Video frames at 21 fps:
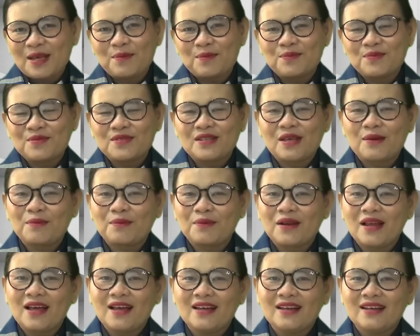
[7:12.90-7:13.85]
siap
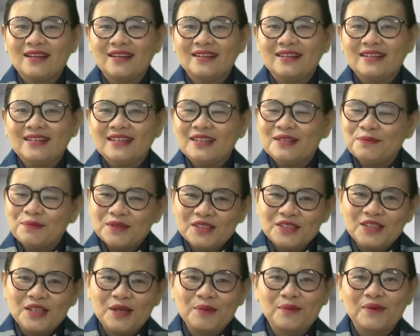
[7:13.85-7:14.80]
siaplah,
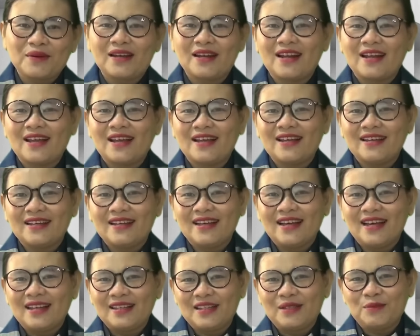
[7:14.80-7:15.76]
persiapkanlah
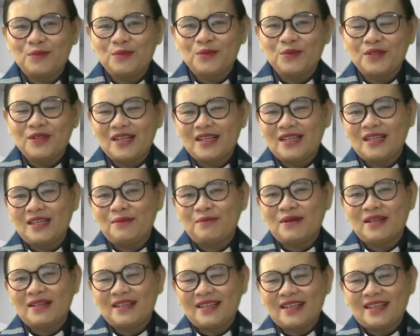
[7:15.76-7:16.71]
hatimu dan
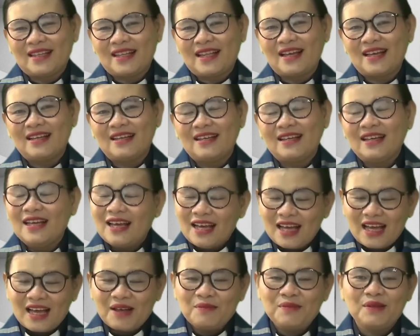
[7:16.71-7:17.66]
iman kita.
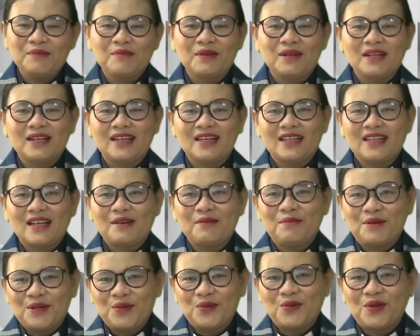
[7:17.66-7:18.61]
Amin. Mari kita
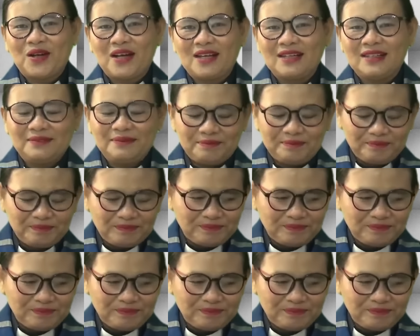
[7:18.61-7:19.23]
berdoa.